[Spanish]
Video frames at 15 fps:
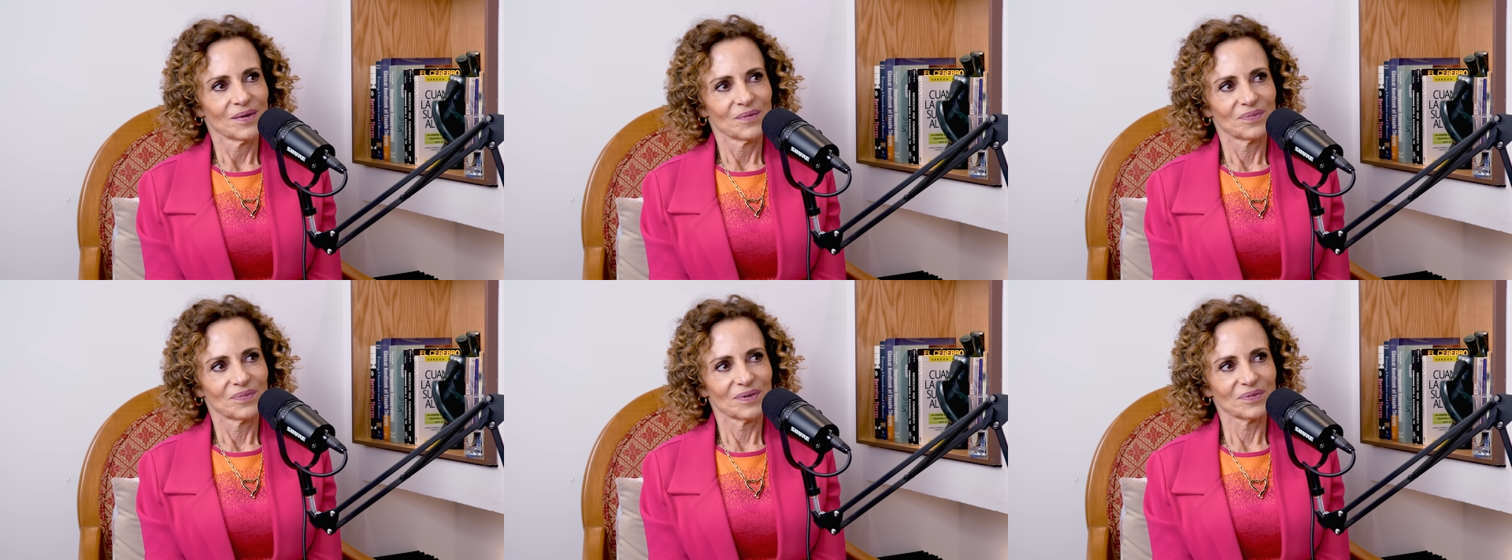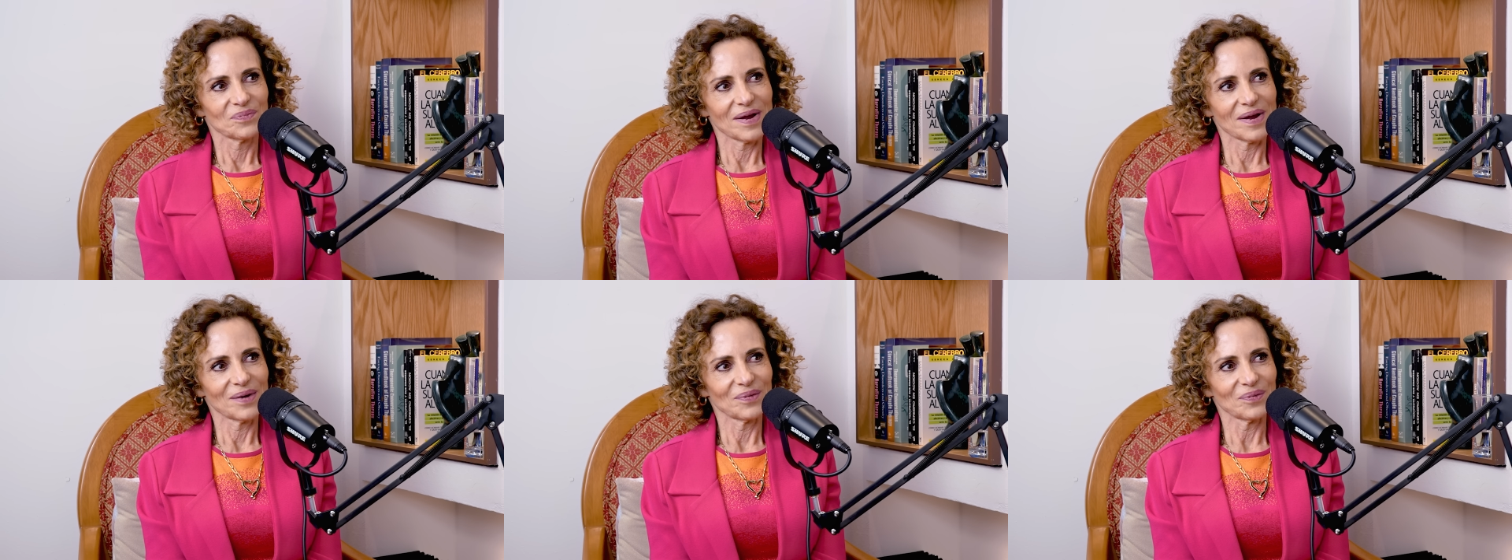Pues
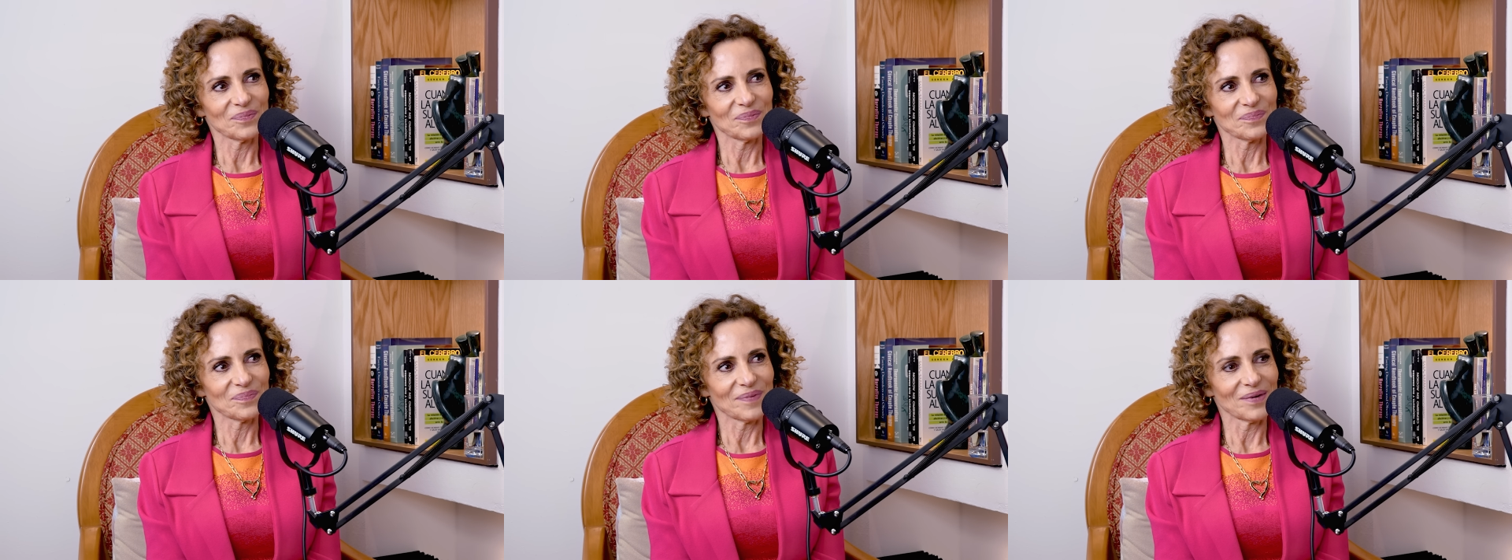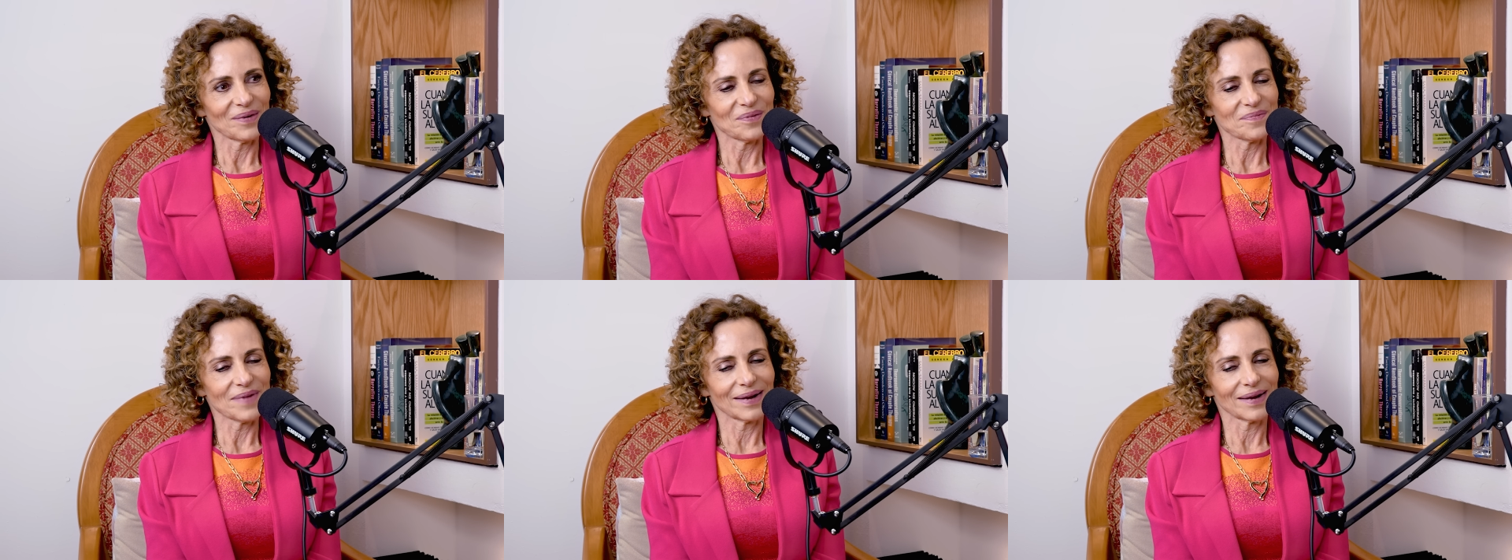bueno,
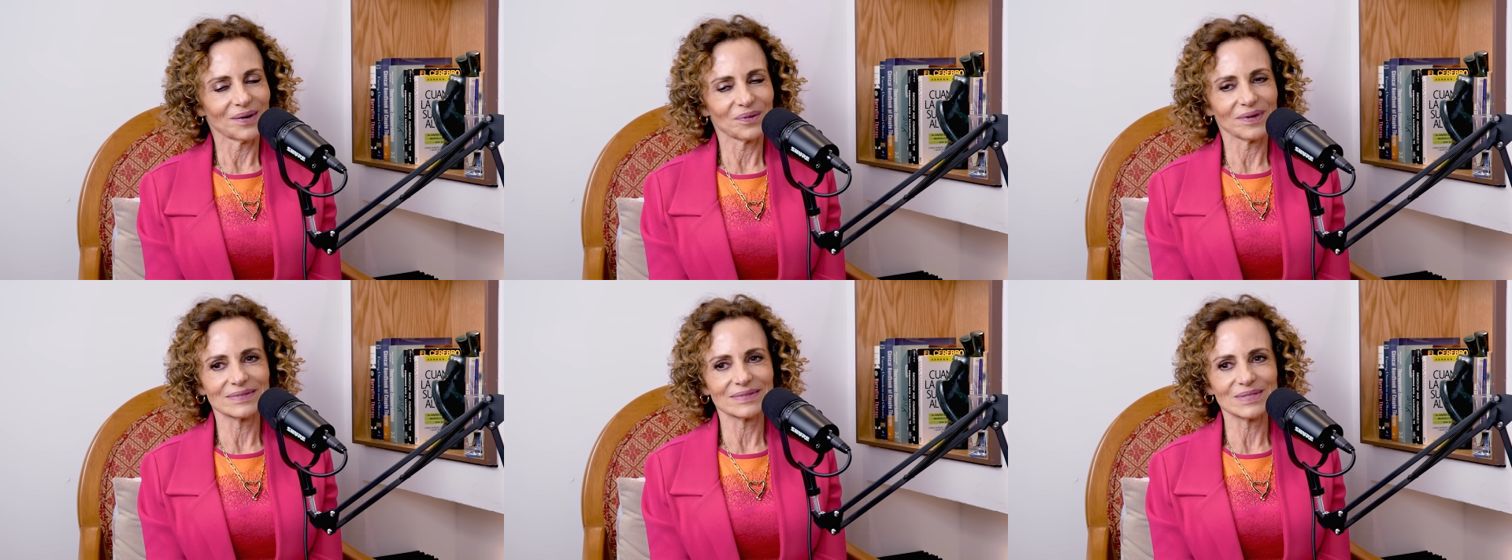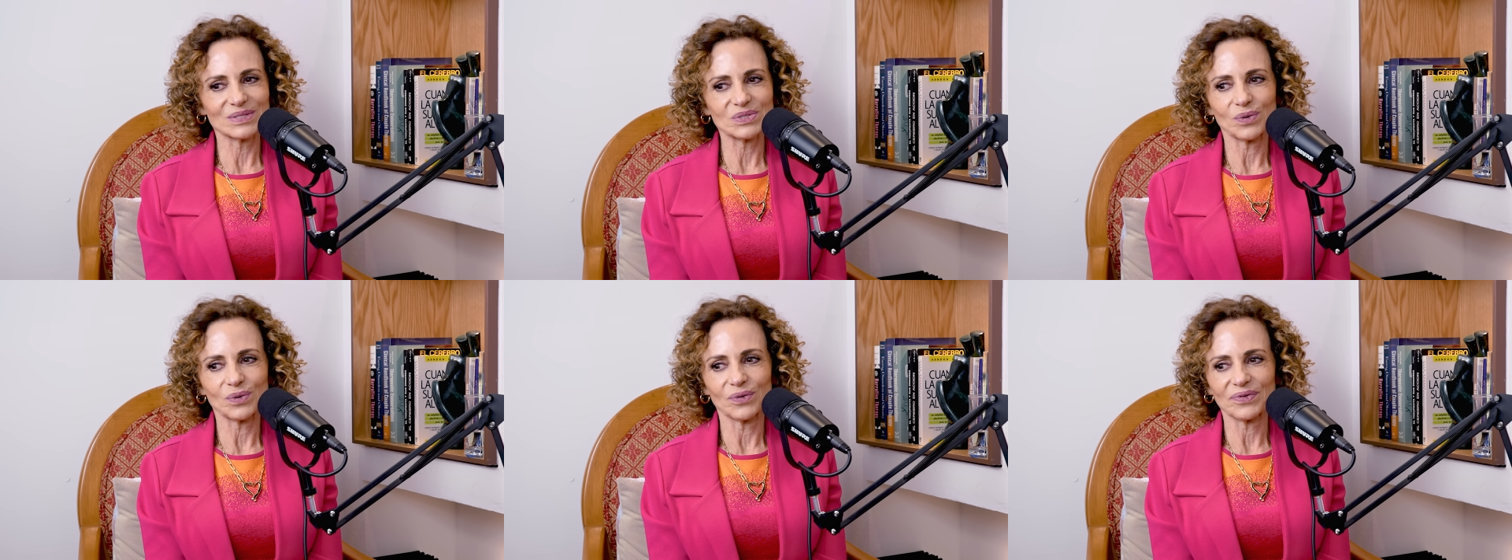Paloma, creo que has
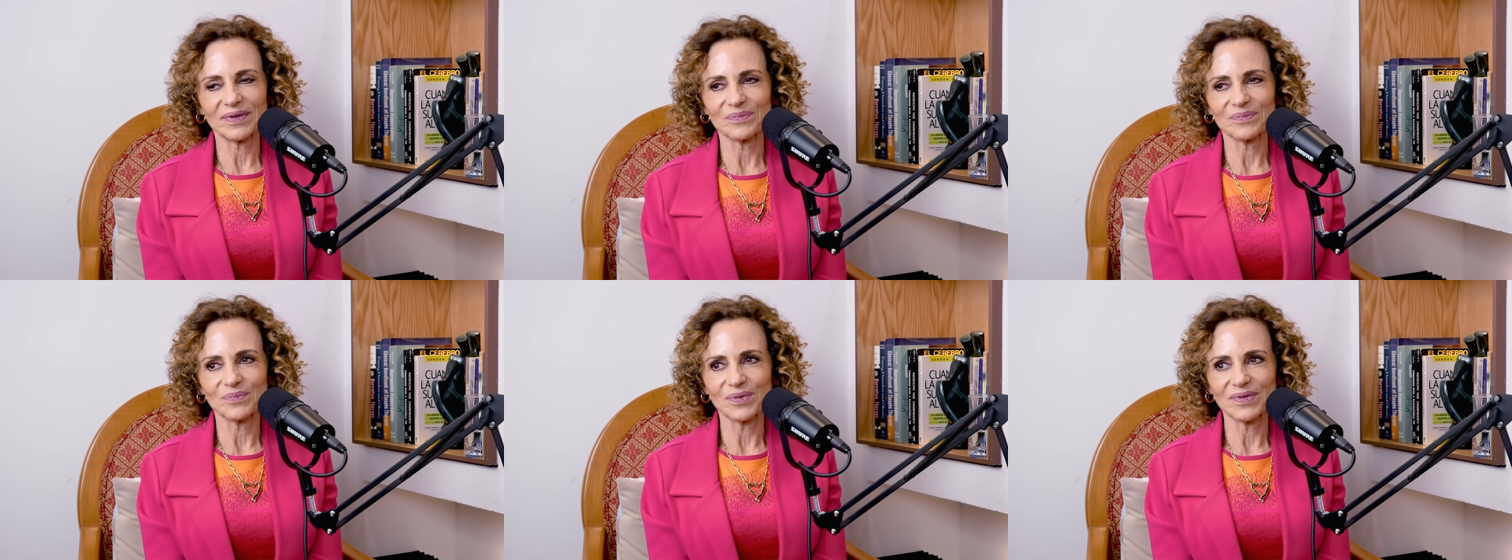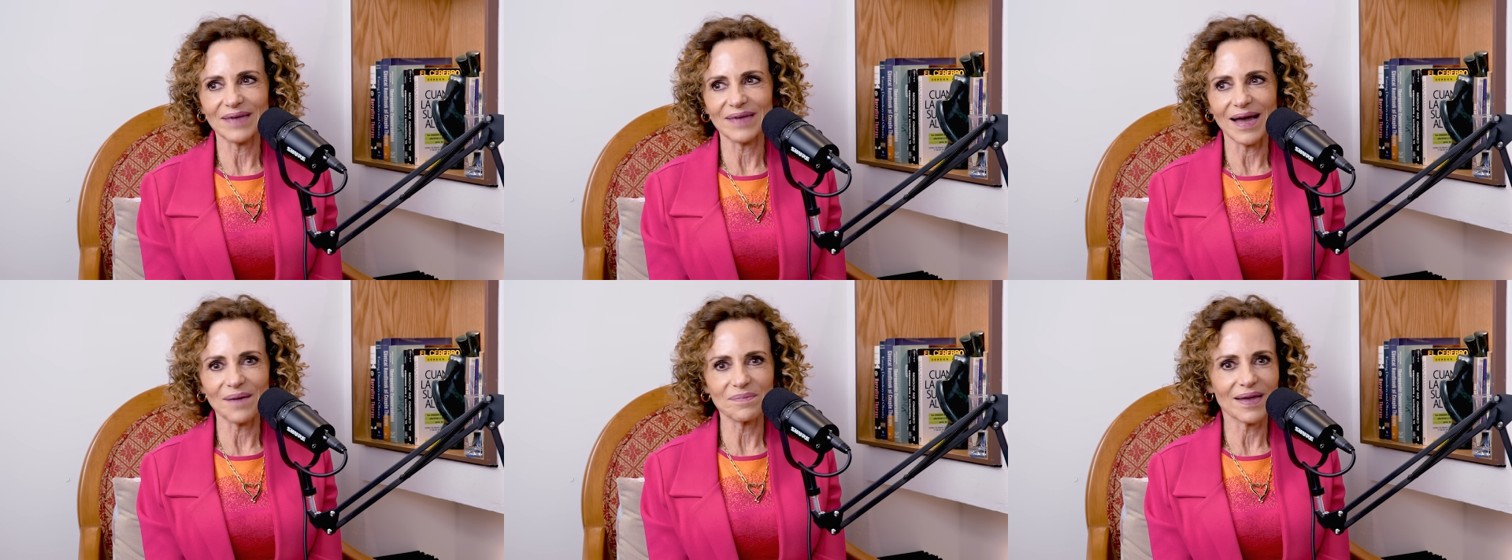dicho cosas muy
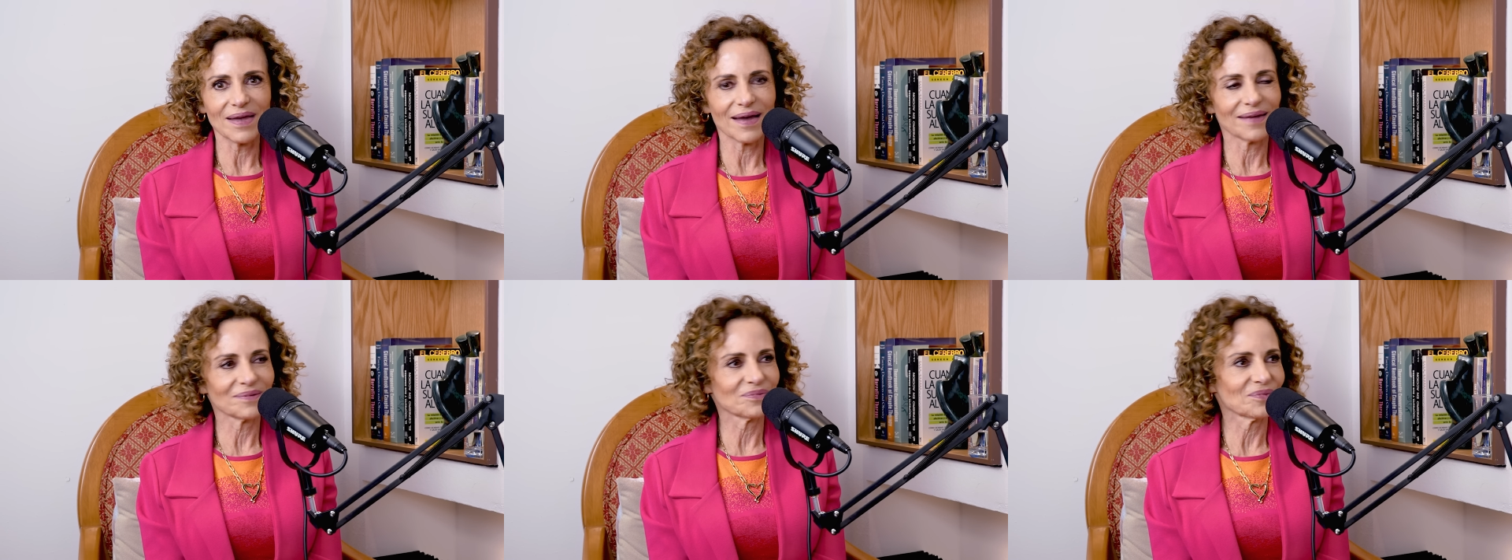sabias,